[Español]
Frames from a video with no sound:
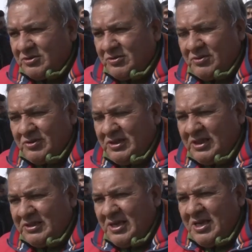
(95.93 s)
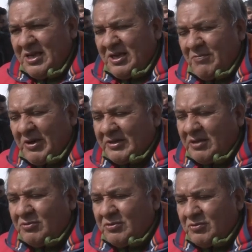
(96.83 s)
todos los días y para
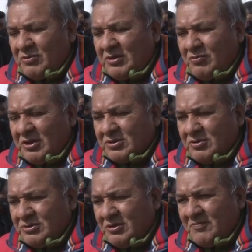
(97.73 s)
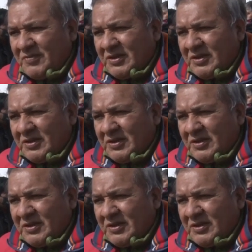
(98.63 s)
darle una solución.